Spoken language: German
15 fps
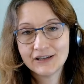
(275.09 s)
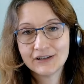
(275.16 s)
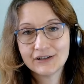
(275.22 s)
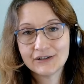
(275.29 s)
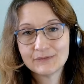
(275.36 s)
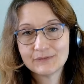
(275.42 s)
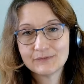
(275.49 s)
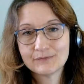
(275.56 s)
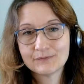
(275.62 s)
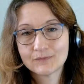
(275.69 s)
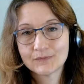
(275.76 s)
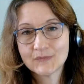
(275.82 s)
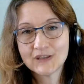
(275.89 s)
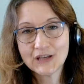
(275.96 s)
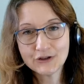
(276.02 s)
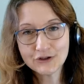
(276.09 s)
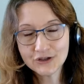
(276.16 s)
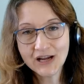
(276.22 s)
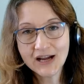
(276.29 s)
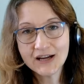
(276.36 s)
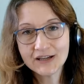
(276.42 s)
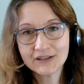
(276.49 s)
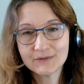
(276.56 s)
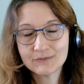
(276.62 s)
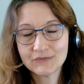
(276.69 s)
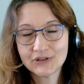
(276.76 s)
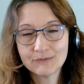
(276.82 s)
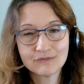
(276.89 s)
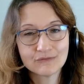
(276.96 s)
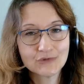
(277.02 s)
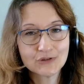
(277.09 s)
ähm, sehr stark im, im